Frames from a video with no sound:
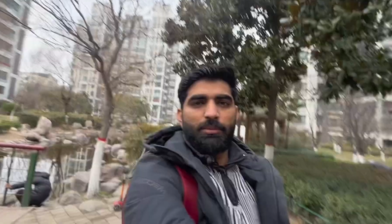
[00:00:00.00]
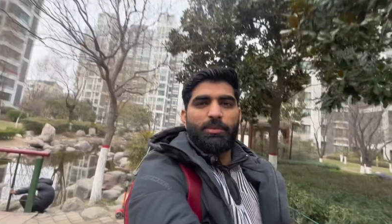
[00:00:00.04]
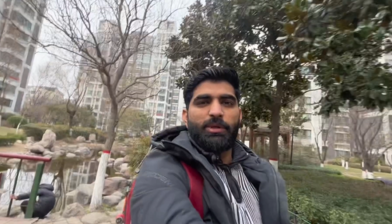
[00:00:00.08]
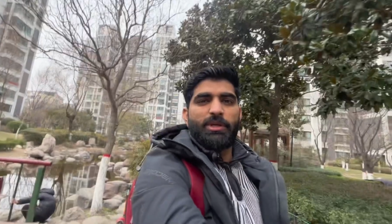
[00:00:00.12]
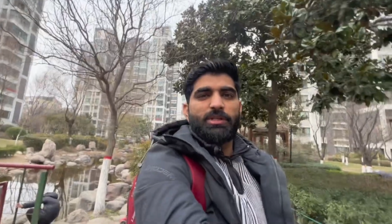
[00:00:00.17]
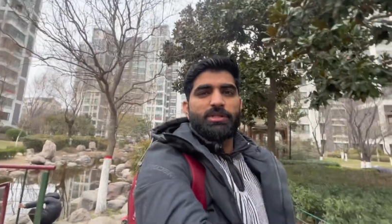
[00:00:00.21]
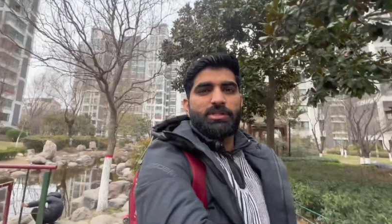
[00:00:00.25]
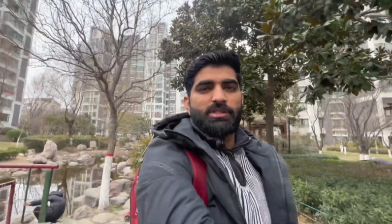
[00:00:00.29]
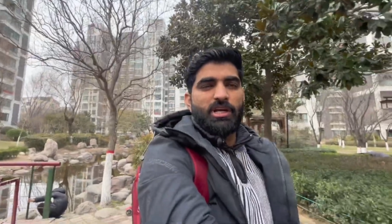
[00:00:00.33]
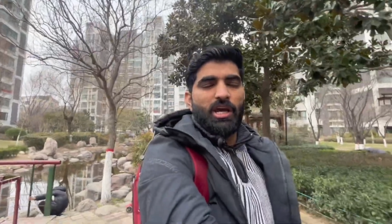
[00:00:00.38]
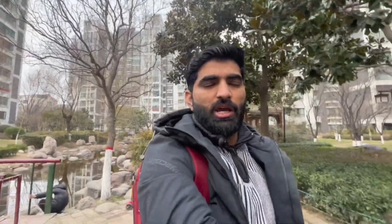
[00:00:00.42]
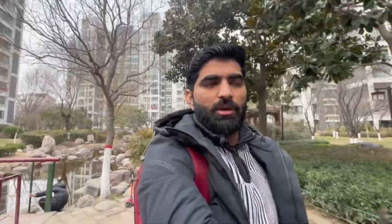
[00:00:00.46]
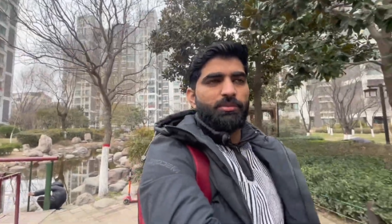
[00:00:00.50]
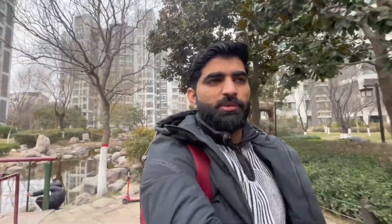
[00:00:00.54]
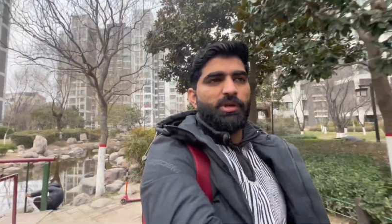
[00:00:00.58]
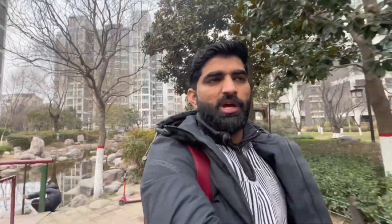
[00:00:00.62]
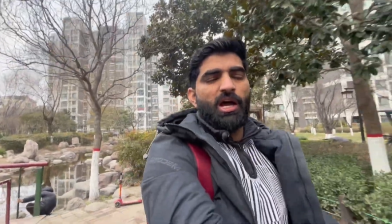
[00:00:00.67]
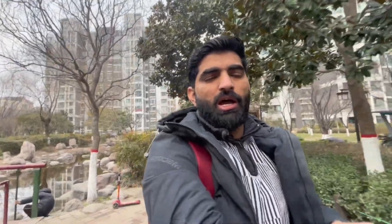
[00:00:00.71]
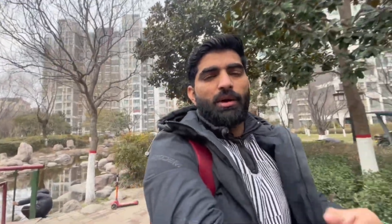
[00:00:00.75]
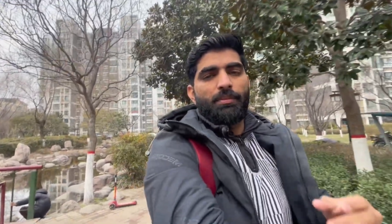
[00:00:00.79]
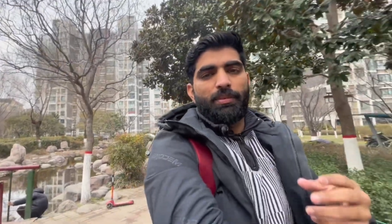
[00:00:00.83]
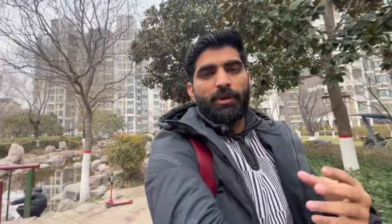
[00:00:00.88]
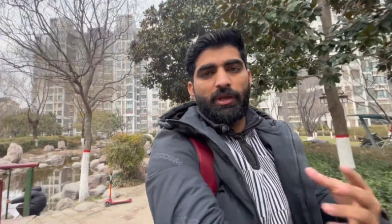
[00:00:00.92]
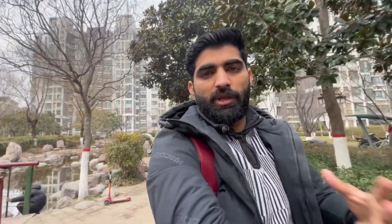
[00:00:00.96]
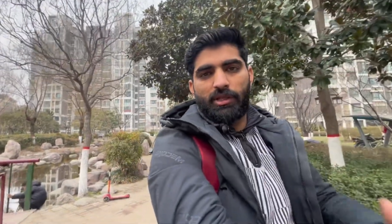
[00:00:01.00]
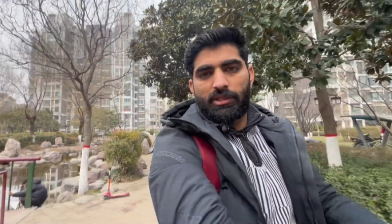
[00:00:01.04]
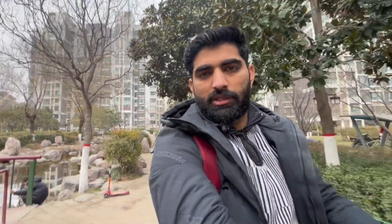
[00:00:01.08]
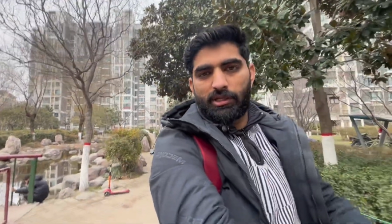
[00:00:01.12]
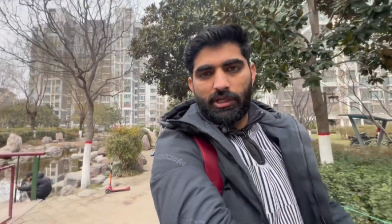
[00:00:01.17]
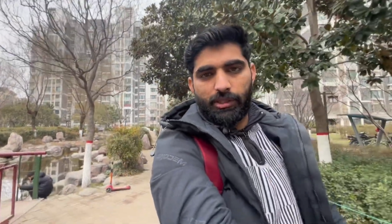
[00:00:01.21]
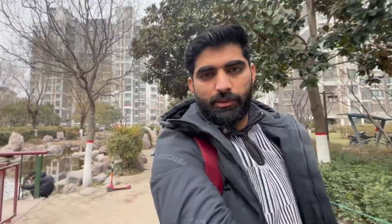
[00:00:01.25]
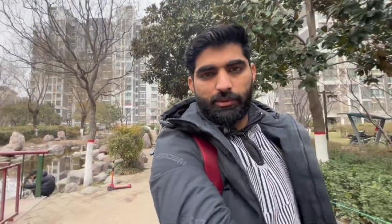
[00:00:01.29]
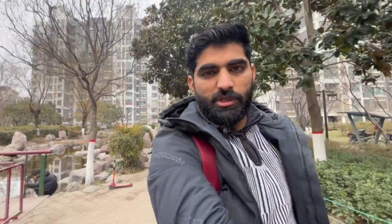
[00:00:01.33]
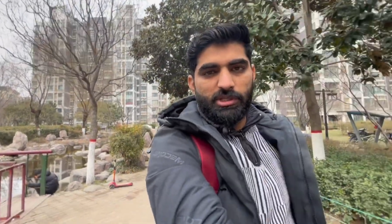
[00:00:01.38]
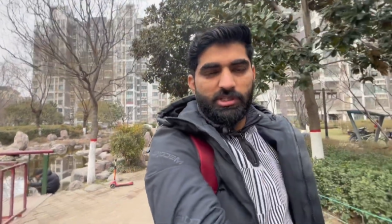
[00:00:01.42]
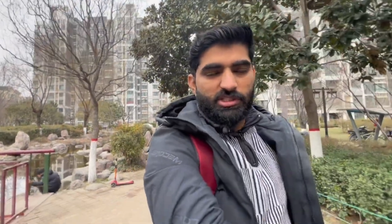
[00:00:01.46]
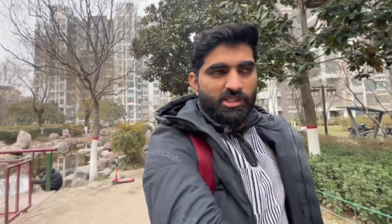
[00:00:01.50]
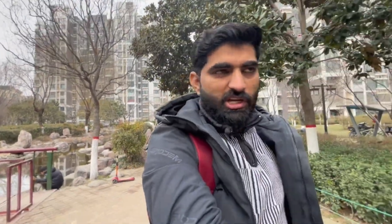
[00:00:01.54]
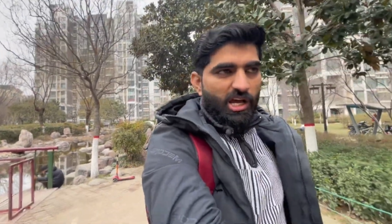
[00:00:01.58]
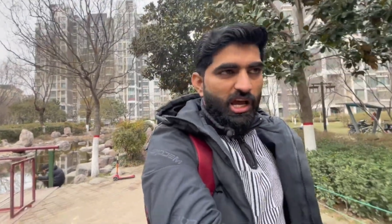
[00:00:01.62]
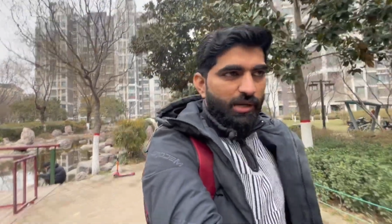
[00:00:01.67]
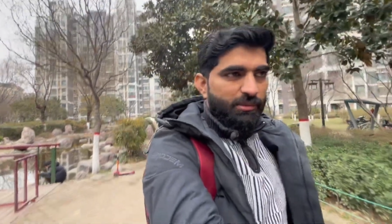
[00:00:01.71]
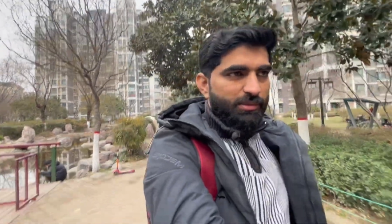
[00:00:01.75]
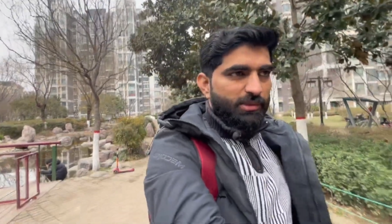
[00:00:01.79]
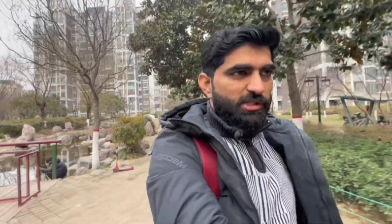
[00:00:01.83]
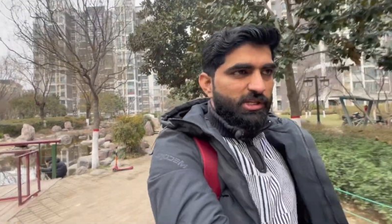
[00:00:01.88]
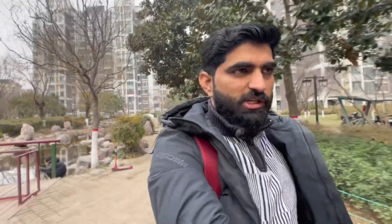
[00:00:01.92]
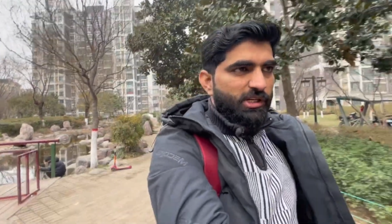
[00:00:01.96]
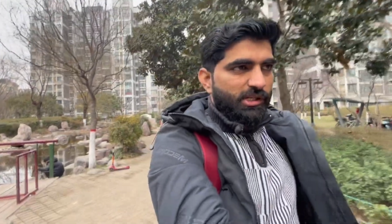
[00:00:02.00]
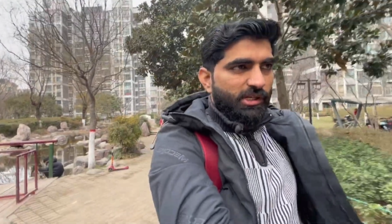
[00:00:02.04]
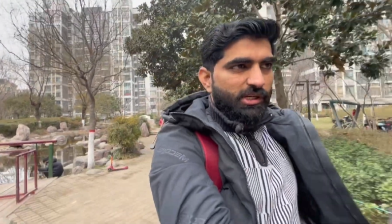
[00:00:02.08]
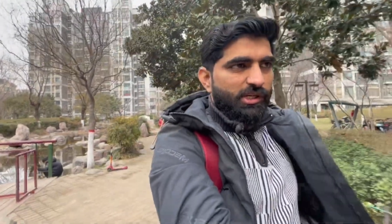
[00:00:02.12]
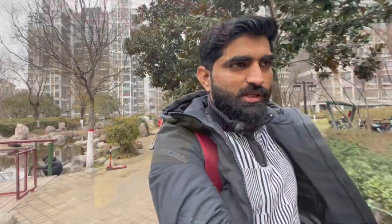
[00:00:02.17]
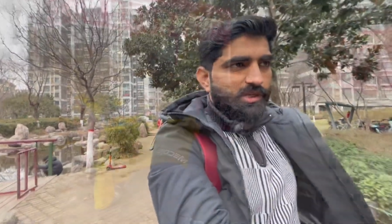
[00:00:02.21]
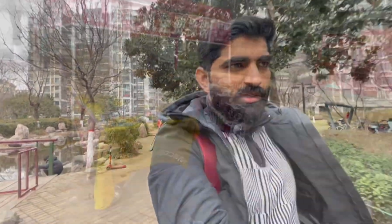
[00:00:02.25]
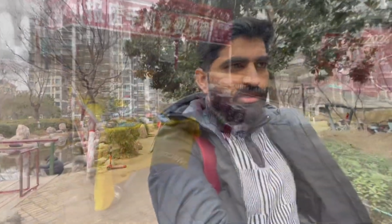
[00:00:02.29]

अभी इस टाइम यहाँ पे तकरीबन चार बजे का